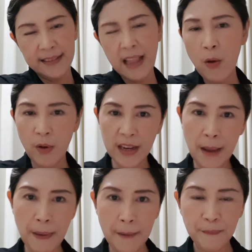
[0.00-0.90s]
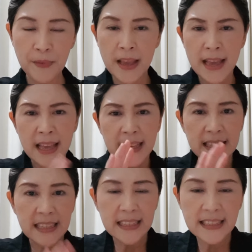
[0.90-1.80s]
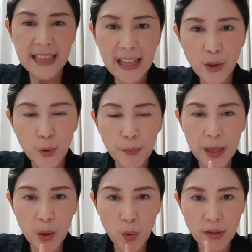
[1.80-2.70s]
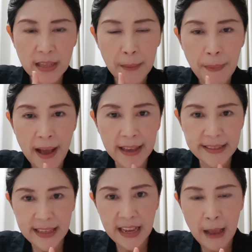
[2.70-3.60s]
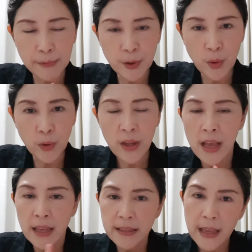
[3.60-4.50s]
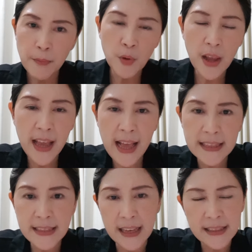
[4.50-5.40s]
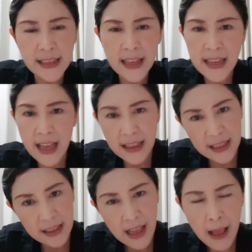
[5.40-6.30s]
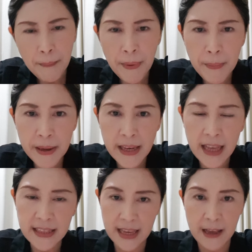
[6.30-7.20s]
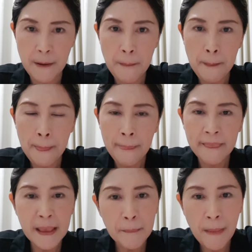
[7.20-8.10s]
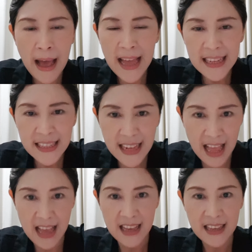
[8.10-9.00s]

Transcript: Tahu kenapa? Satu minggu saya pakai seri absolut, saya mulai ngaca, saya liatin apa bedanya di mana?